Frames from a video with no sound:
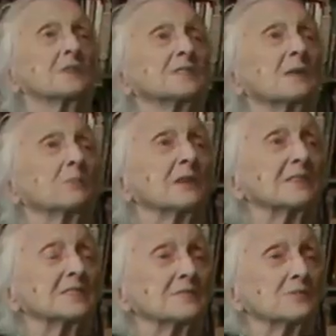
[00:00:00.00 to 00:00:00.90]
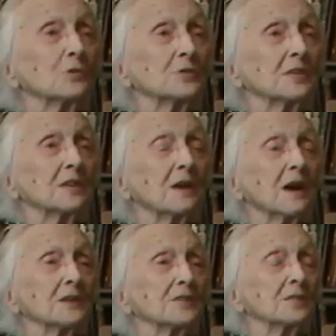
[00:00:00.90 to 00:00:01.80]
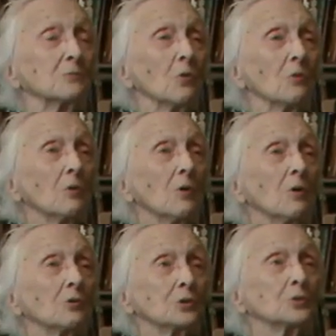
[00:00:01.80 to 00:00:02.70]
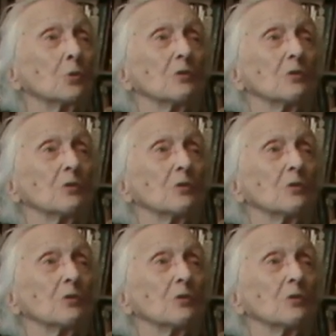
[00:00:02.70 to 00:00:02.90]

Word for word: разобраться все-таки каждому, что такое